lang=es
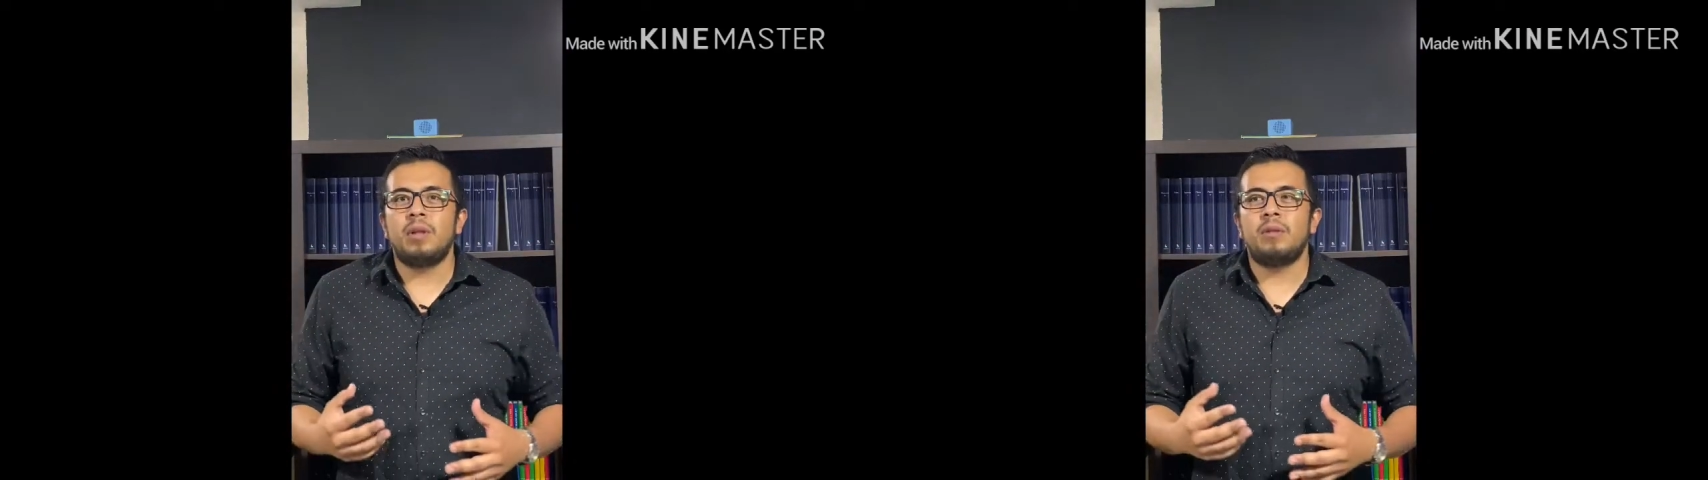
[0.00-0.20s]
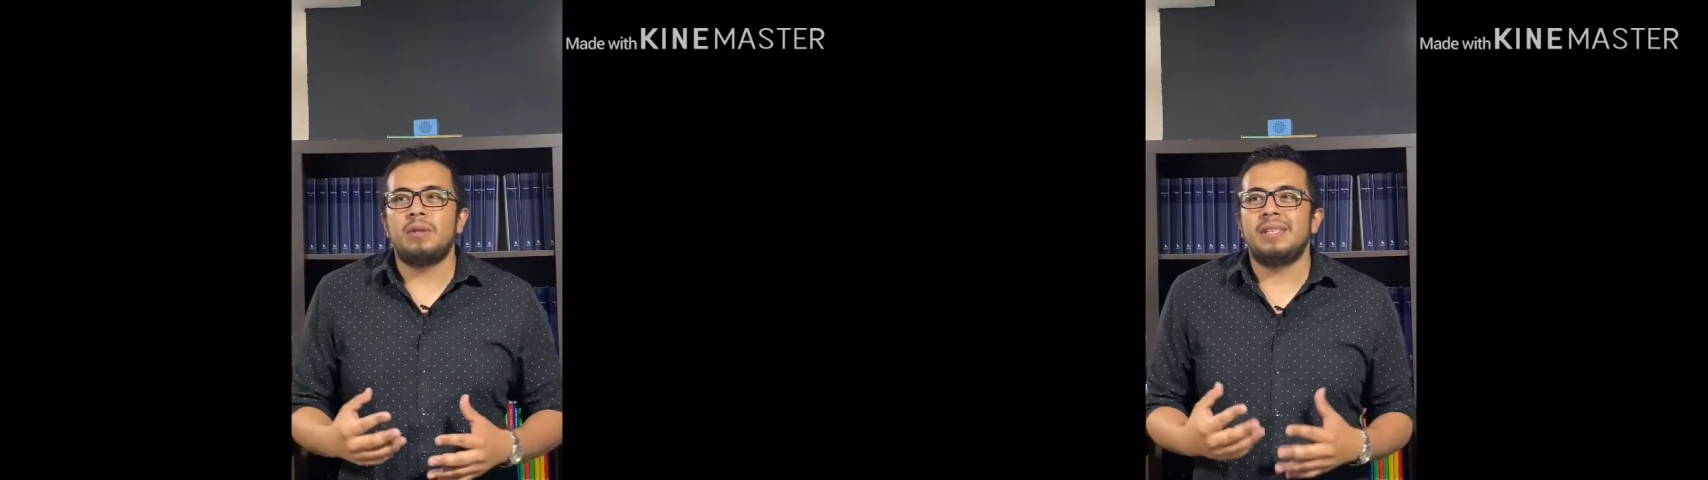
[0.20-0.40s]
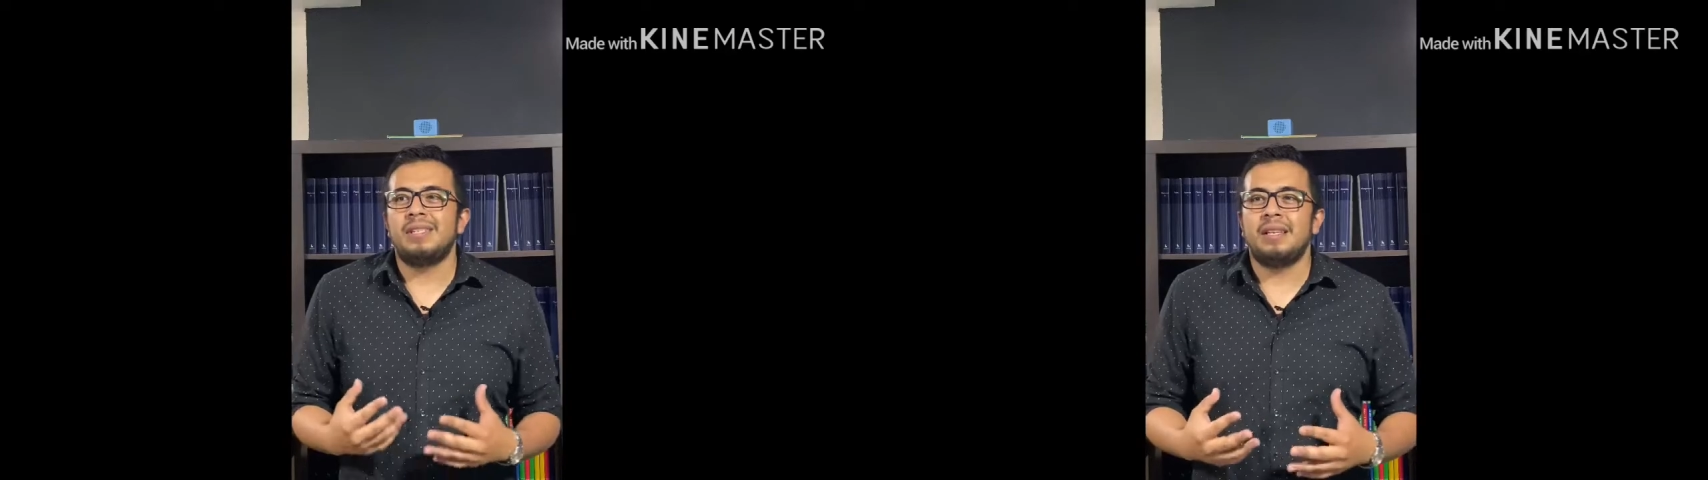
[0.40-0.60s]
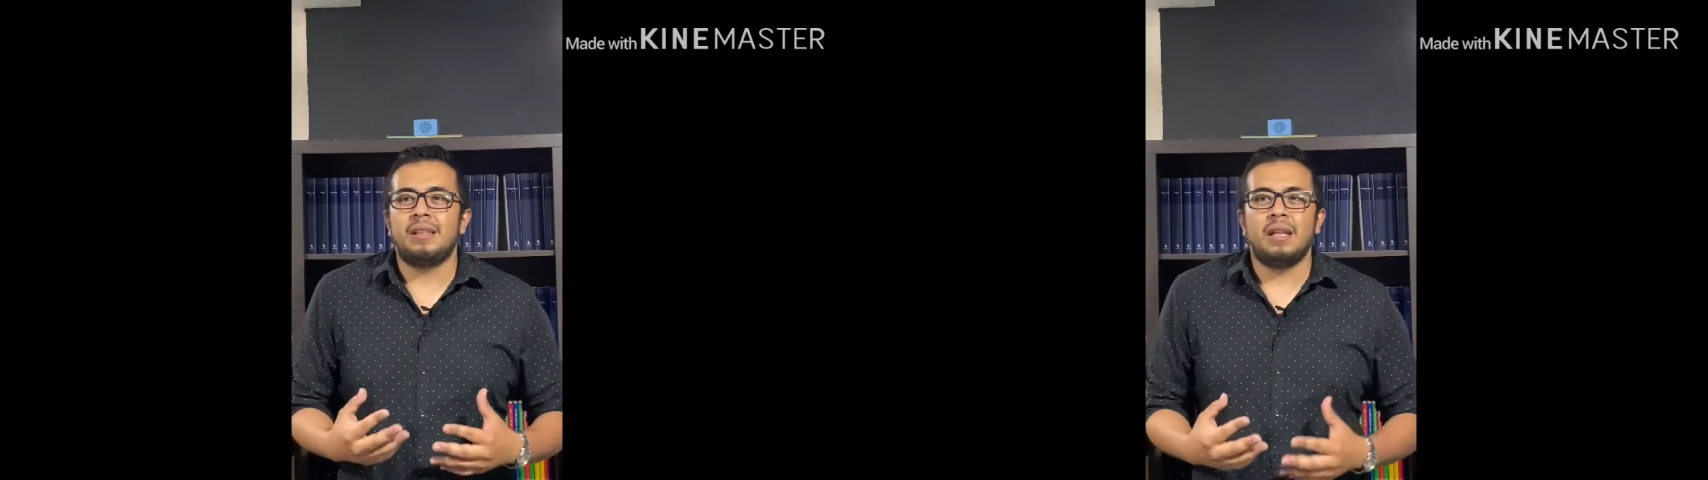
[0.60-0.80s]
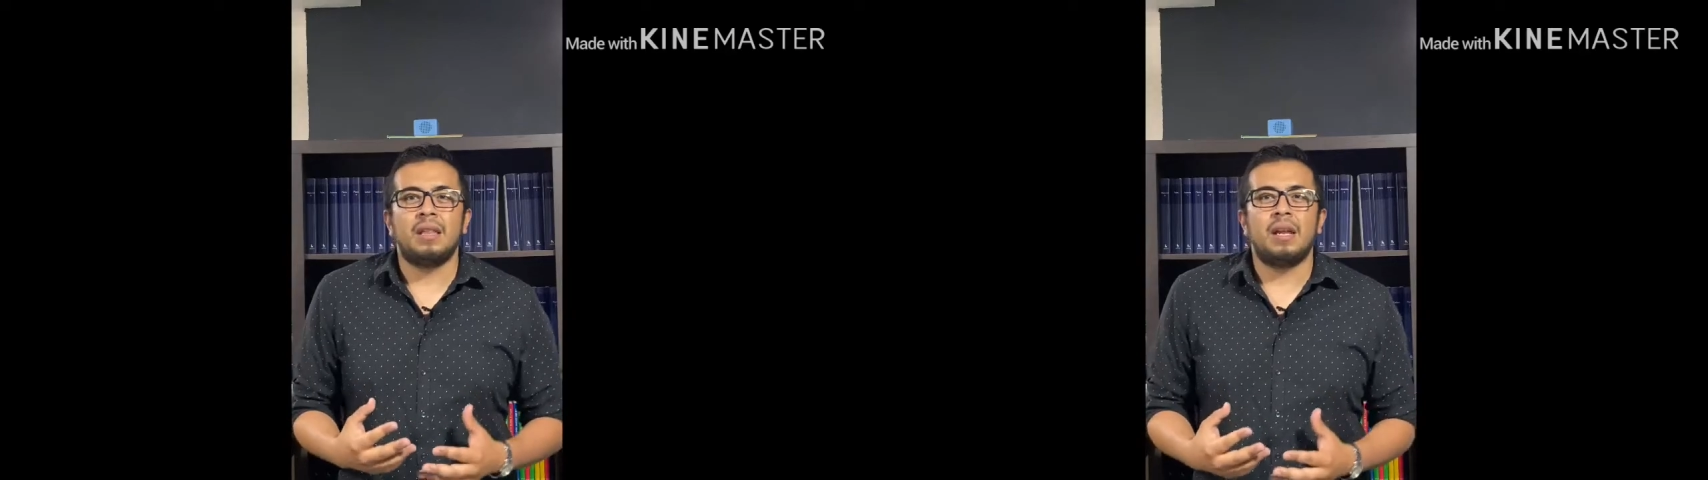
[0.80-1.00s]
entonces
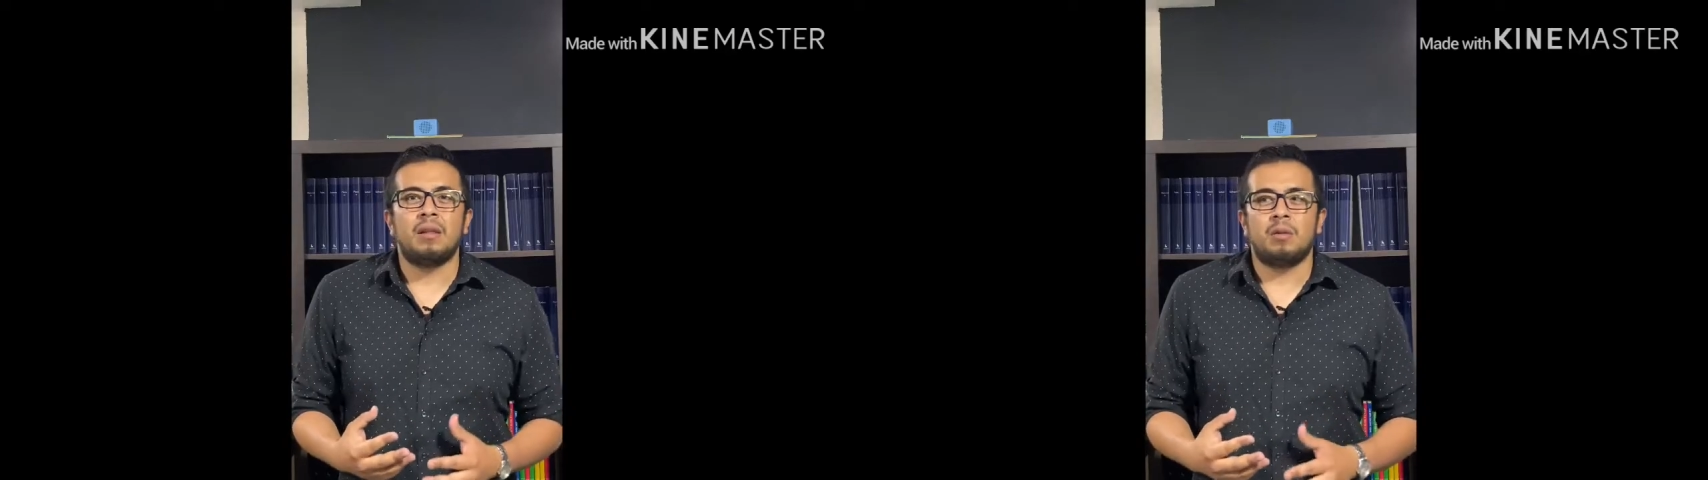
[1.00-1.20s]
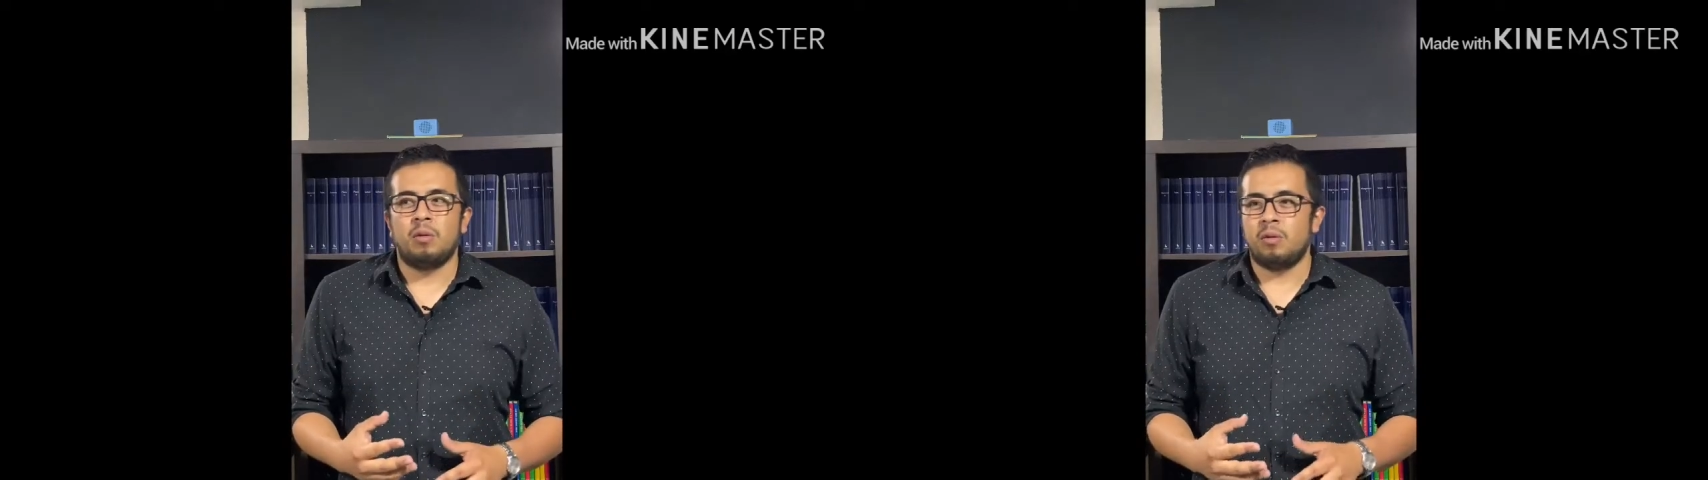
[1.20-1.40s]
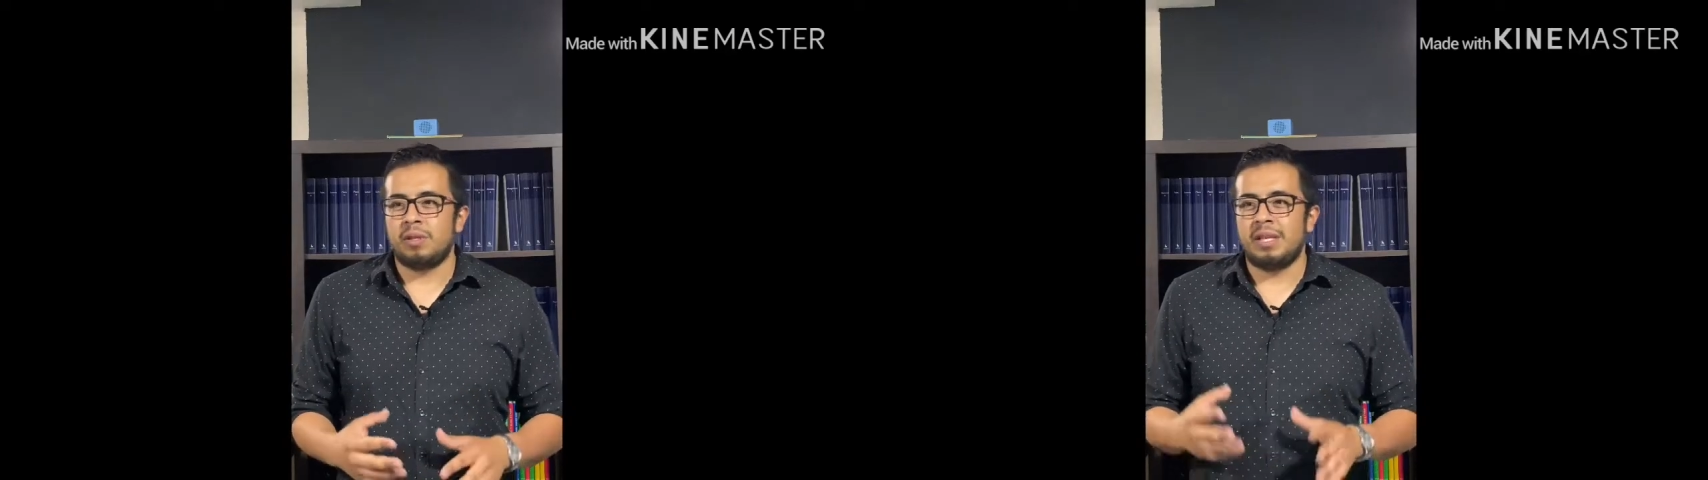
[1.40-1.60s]
entender todo.